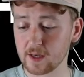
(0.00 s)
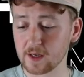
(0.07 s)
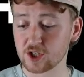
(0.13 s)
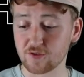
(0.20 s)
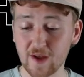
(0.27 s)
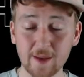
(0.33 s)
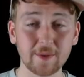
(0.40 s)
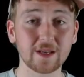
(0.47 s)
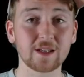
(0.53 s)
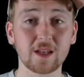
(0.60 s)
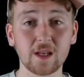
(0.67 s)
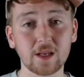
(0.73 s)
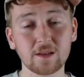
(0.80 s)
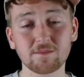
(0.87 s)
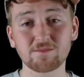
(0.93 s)
Schwäbe
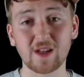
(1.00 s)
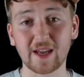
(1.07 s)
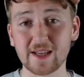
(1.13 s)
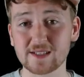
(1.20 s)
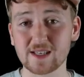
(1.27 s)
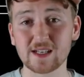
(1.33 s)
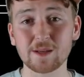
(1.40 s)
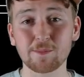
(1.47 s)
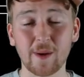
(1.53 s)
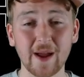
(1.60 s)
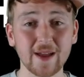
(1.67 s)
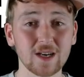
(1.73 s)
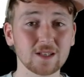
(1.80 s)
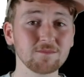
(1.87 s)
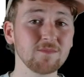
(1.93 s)
hingegen, da geht es gegen die
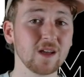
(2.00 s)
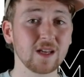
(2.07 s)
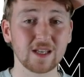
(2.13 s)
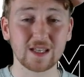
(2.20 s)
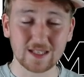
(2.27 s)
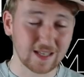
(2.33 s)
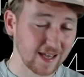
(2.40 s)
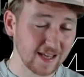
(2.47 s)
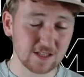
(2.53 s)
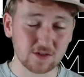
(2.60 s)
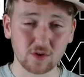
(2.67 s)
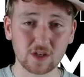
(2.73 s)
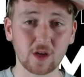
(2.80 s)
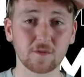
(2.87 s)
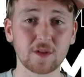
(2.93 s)
Bayern. Ich gehe jetzt noch
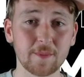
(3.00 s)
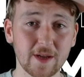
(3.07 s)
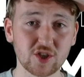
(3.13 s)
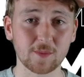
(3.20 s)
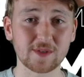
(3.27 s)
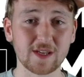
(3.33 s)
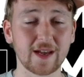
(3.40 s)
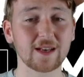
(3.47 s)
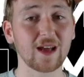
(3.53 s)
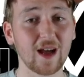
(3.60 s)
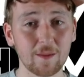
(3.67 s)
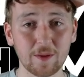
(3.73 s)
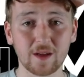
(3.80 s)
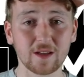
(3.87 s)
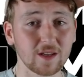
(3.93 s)
nicht auf die Matchups ein,
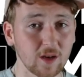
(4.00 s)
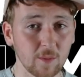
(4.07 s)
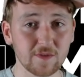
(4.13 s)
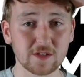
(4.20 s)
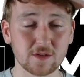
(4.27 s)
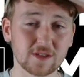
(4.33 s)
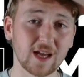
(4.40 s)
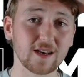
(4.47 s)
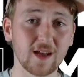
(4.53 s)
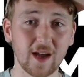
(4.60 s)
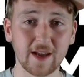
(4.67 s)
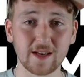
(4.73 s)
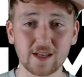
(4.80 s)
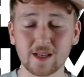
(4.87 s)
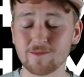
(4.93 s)
aber ich glaube, wir sind uns alle
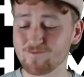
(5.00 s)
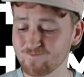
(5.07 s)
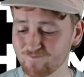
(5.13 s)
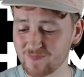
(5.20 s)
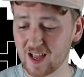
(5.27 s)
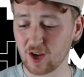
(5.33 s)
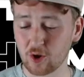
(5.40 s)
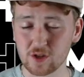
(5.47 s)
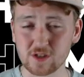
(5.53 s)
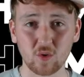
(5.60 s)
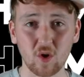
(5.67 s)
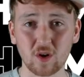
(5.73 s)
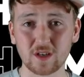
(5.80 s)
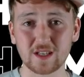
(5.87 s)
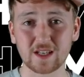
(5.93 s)
einig, da könnte es
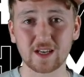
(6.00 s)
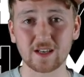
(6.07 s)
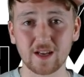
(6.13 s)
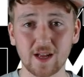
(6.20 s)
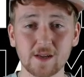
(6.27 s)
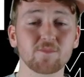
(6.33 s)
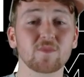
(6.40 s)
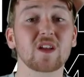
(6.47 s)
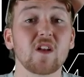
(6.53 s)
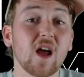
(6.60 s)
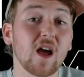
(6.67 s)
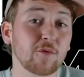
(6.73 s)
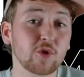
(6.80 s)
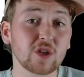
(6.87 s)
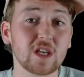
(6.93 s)
ordentlich knallen.
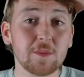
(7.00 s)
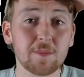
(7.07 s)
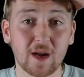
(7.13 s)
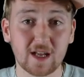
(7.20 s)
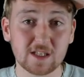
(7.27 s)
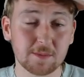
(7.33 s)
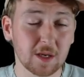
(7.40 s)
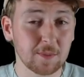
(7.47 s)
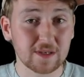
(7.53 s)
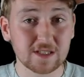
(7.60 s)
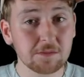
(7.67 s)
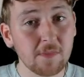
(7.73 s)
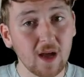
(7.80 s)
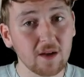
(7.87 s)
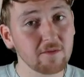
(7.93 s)
Klar, für die Keeper kann es manchmal
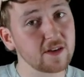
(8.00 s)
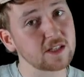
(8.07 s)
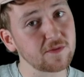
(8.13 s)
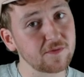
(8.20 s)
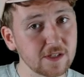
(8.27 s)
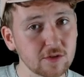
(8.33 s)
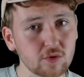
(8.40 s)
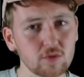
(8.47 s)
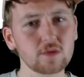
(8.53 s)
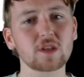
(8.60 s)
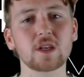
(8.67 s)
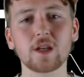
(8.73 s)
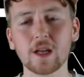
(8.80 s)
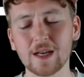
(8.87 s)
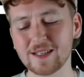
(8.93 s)
Sinn machen, weil sie viel zu tun
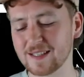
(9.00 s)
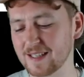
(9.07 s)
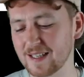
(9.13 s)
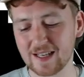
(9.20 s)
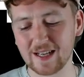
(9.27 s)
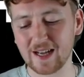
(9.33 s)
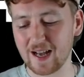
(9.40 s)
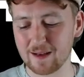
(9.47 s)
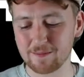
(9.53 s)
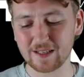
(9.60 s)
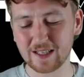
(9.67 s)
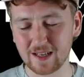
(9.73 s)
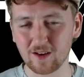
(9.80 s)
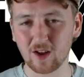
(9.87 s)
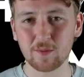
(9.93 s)
kriegen, aber
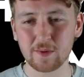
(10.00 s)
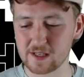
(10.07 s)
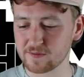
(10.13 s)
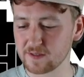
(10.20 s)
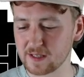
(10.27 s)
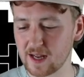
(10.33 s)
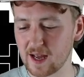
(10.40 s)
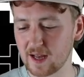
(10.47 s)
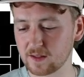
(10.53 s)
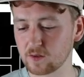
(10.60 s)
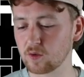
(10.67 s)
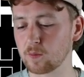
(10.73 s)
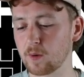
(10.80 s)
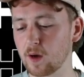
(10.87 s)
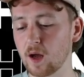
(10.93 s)
ich glaube, das wird eine harte
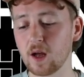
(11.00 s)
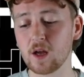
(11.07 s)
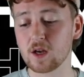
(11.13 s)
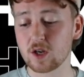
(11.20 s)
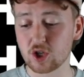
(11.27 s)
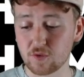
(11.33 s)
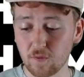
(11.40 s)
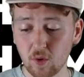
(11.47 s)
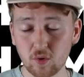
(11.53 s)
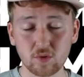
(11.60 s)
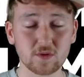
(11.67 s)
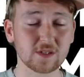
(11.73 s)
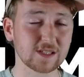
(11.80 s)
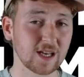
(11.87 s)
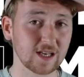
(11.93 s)
Nummer.
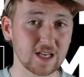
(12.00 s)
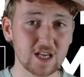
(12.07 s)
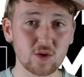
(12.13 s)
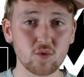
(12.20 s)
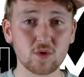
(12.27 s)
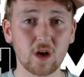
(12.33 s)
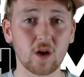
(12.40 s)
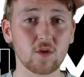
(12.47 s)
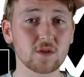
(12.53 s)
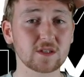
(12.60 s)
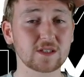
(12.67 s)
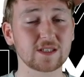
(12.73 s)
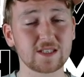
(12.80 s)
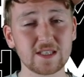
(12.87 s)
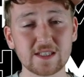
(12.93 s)
Schwolo sah nicht gut aus.
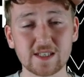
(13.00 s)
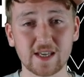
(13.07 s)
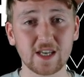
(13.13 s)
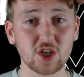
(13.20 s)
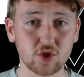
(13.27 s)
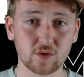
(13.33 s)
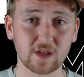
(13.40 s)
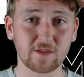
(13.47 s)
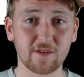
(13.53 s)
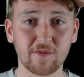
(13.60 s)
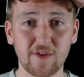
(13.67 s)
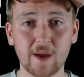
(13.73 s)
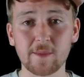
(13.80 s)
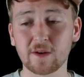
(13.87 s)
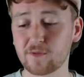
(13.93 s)
Es hieß ja eh schon, dass wenn
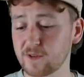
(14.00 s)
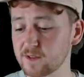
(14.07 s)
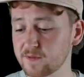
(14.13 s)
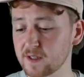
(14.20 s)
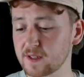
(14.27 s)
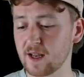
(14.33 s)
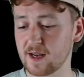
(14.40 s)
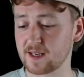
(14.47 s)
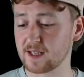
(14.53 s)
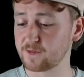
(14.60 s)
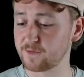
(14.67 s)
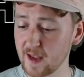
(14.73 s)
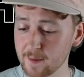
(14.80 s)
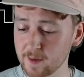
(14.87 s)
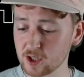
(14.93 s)
Fährmann fit wird, dass
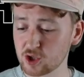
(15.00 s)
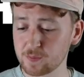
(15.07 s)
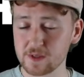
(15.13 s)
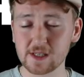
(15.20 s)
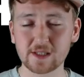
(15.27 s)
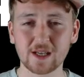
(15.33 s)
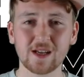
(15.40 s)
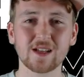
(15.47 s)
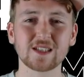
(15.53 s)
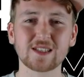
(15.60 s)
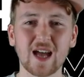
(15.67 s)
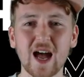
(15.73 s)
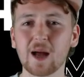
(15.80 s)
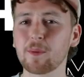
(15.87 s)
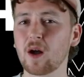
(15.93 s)
Fährmann spielt.
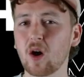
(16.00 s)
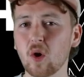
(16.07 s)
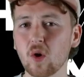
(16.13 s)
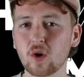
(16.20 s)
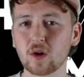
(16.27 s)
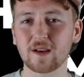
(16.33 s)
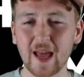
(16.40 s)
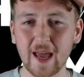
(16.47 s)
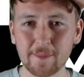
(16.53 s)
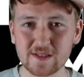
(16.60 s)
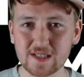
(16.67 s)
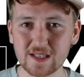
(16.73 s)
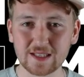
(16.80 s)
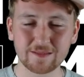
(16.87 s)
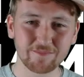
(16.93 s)
Da aber auch
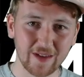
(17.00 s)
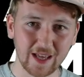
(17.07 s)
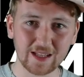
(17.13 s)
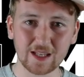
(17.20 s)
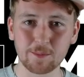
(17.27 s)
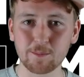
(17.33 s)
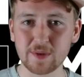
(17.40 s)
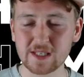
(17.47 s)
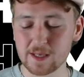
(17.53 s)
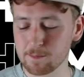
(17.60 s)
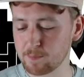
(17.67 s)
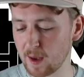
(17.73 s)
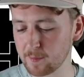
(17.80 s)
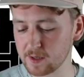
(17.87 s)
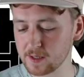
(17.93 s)
Leipzig hätte ich ein bisschen
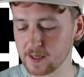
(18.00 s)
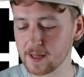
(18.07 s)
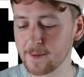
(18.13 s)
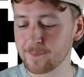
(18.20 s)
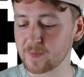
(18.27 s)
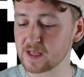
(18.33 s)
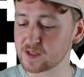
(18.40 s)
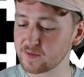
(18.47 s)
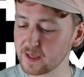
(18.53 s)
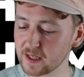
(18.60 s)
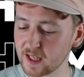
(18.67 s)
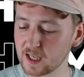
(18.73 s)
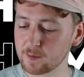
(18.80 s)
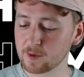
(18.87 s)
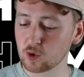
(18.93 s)
Bammel. Deswegen
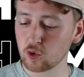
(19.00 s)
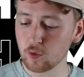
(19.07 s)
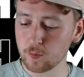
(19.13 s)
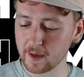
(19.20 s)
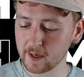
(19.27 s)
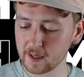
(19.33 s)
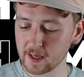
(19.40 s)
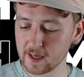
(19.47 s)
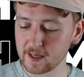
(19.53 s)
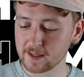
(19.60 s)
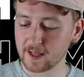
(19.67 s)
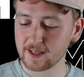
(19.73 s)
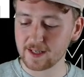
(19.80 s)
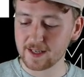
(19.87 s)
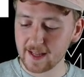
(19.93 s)
gehe ich mit Kubek, der
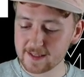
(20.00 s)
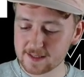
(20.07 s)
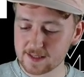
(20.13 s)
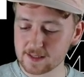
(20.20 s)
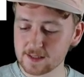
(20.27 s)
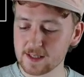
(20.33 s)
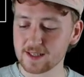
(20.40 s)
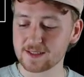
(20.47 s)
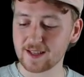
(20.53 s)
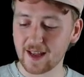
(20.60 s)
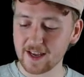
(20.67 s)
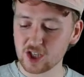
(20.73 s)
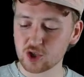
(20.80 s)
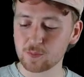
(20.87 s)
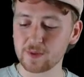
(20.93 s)
in den letzten
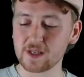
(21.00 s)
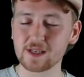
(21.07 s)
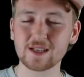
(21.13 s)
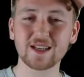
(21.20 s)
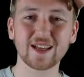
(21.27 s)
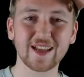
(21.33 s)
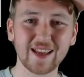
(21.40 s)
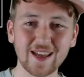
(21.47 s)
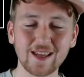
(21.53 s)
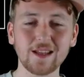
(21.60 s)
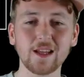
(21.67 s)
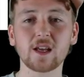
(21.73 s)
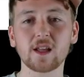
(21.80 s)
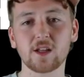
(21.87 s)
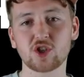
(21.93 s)
drei Spielen
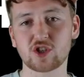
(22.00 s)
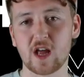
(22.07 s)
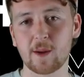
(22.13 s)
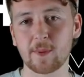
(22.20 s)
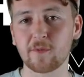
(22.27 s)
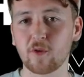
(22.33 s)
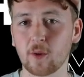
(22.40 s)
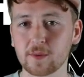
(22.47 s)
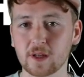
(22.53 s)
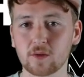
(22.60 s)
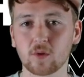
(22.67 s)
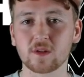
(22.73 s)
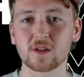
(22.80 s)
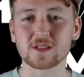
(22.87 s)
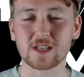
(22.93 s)
richtig, richtig stark performt hat
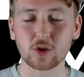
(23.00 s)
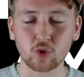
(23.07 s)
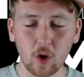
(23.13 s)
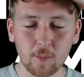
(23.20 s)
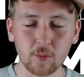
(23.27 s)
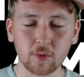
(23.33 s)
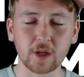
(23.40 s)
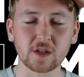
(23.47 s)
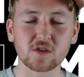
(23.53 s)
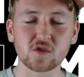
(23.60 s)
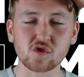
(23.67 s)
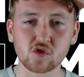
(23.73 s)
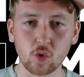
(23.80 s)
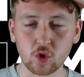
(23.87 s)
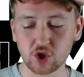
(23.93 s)
und es den Dortmundern
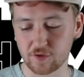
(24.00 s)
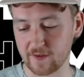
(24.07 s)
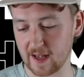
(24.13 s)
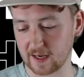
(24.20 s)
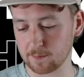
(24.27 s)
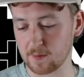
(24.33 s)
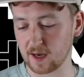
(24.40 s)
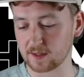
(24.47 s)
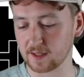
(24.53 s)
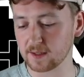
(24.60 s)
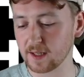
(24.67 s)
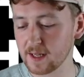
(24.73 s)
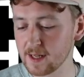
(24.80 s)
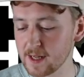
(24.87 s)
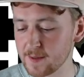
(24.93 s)
so schwer gemacht hat.
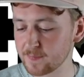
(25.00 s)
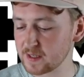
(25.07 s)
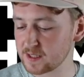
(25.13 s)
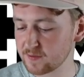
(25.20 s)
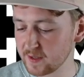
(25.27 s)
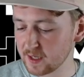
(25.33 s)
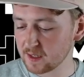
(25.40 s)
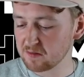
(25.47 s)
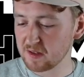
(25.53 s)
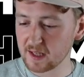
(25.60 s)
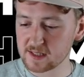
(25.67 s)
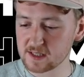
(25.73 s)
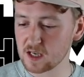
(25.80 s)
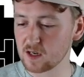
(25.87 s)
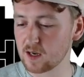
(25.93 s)
Deswegen
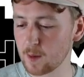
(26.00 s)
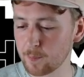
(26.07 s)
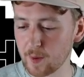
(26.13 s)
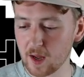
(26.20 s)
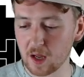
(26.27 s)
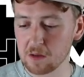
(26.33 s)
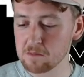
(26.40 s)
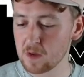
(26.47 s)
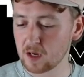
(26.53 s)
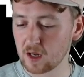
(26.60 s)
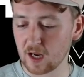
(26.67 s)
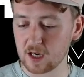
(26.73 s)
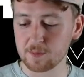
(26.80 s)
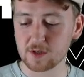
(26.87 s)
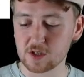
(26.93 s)
jetzt gegen Gladbach
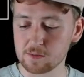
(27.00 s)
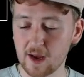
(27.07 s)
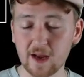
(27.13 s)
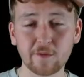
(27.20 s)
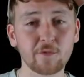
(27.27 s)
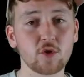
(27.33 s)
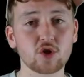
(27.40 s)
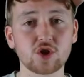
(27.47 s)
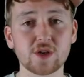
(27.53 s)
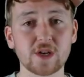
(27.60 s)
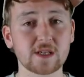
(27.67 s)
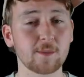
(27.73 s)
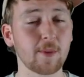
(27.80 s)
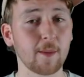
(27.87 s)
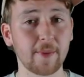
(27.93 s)
kann ich mir zum einen vorstellen, dass
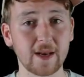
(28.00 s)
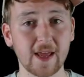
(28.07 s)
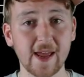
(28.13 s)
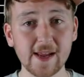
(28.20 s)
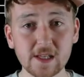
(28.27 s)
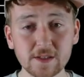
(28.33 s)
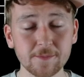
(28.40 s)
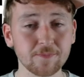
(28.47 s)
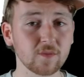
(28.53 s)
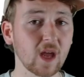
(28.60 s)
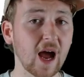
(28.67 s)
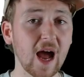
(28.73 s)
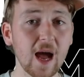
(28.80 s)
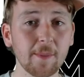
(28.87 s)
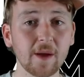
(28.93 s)
er ein paar Bälle hält,
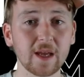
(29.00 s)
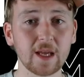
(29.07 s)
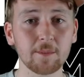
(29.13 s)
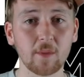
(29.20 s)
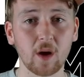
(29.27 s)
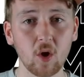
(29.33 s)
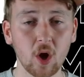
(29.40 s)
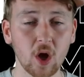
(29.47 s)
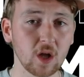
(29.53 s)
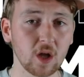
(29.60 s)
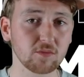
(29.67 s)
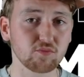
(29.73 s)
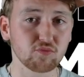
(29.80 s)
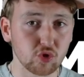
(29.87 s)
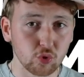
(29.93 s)
aber eben auch
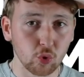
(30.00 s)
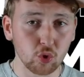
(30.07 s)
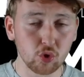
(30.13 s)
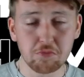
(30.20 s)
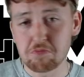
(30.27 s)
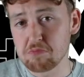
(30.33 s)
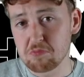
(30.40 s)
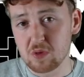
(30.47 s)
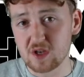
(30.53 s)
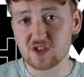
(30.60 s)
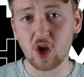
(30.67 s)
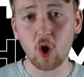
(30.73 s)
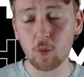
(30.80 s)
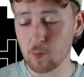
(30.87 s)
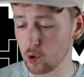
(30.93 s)
zu null ist
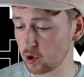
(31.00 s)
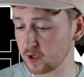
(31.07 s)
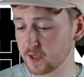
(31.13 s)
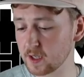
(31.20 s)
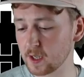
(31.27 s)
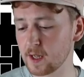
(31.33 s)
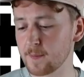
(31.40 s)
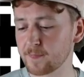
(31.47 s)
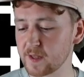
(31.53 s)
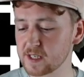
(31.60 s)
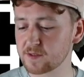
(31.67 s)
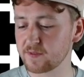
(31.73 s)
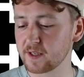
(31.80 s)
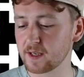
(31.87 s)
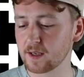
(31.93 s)
auch möglich.
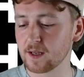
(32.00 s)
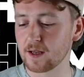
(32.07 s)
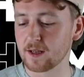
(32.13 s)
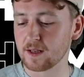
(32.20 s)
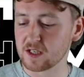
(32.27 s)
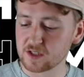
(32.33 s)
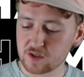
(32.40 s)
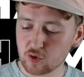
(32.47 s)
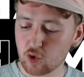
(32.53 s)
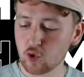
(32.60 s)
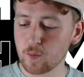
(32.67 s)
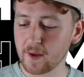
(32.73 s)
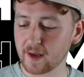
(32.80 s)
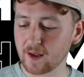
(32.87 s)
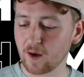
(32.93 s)
Deswegen ist
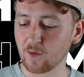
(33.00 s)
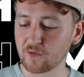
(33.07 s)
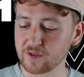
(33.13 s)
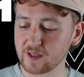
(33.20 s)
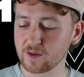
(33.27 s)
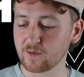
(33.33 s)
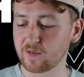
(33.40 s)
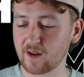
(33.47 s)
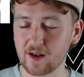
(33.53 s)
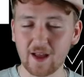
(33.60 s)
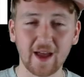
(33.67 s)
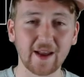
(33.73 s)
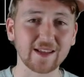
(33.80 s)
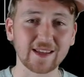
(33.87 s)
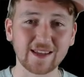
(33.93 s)
Kubek auf jeden Fall
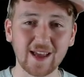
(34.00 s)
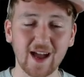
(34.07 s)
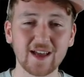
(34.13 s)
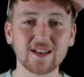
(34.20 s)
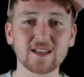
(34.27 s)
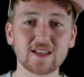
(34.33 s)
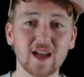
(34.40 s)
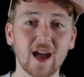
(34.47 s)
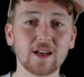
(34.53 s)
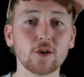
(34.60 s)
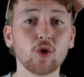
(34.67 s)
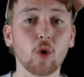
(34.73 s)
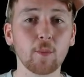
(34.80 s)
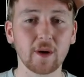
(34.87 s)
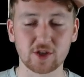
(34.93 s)
eine geile, geile
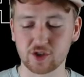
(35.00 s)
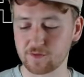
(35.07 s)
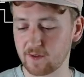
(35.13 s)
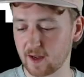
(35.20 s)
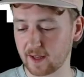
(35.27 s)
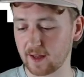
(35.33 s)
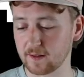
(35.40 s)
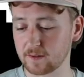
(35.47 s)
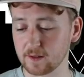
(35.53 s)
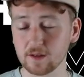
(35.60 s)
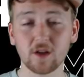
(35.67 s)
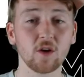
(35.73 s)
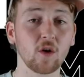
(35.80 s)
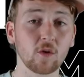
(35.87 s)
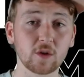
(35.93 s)
Low-Budget-Variante
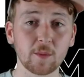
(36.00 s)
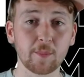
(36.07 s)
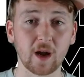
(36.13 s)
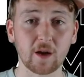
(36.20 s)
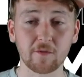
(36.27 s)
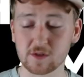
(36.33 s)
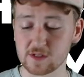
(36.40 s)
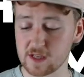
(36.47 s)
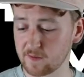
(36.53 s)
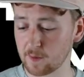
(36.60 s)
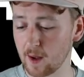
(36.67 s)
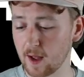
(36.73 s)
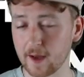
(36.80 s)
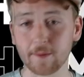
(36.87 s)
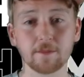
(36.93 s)
und den packen wir uns einfach
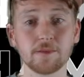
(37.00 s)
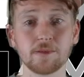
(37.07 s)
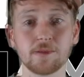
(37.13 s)
mal rein.